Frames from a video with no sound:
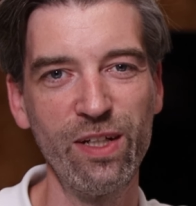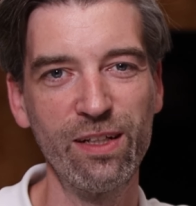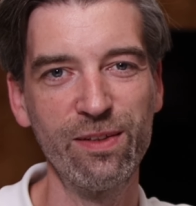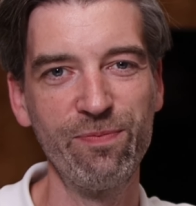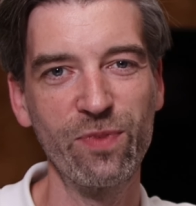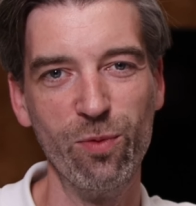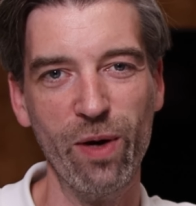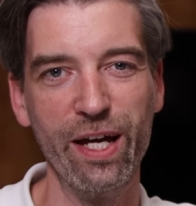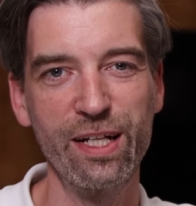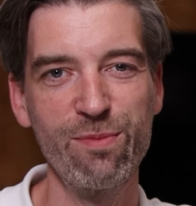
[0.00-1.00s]
werden, um
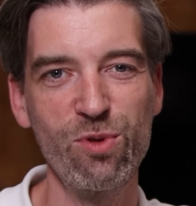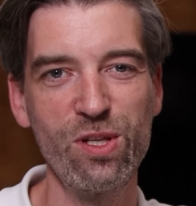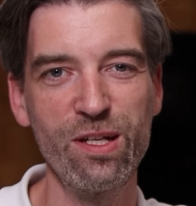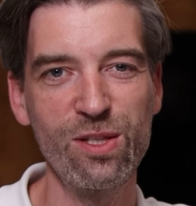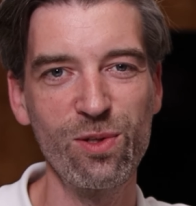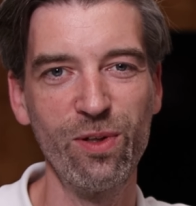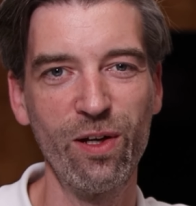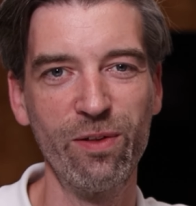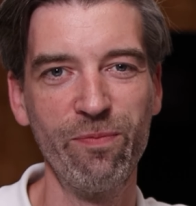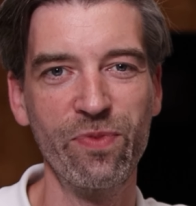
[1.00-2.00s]
eigene Musik zu
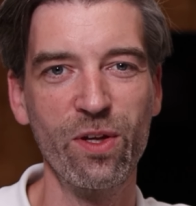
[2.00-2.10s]
hören.